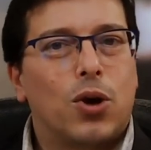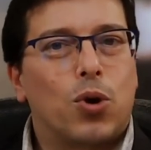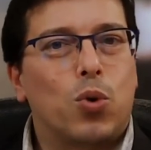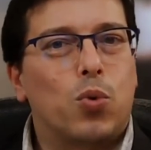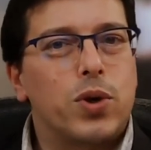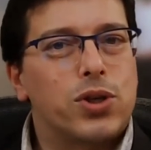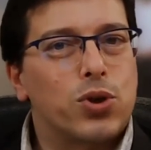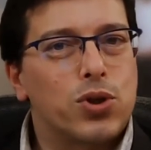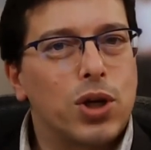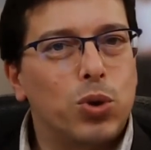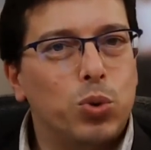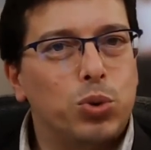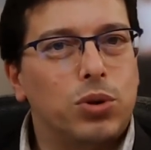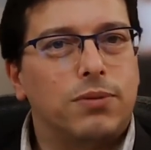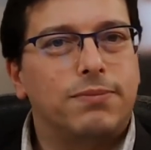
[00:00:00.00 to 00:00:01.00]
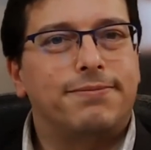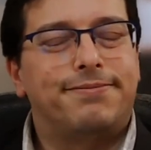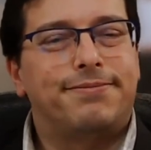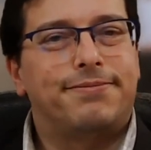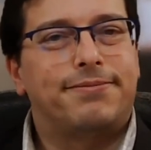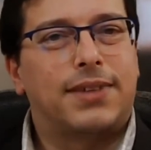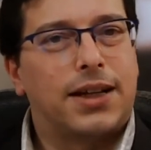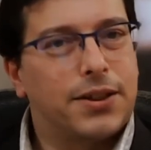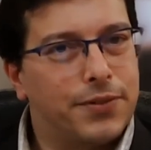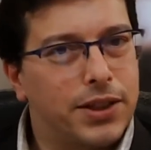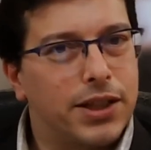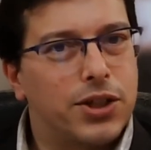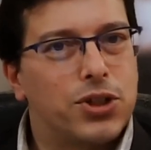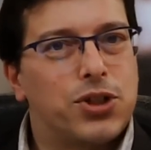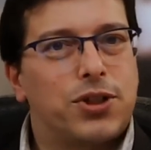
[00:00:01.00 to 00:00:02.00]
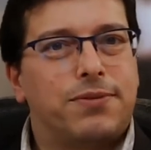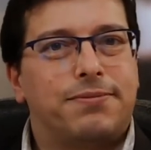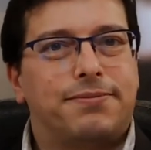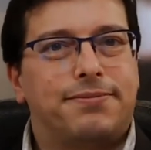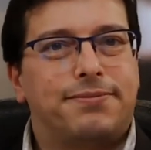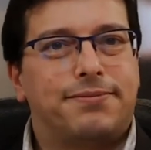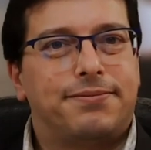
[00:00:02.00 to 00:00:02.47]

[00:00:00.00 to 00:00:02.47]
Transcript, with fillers: Con questo saluto, arrivederci.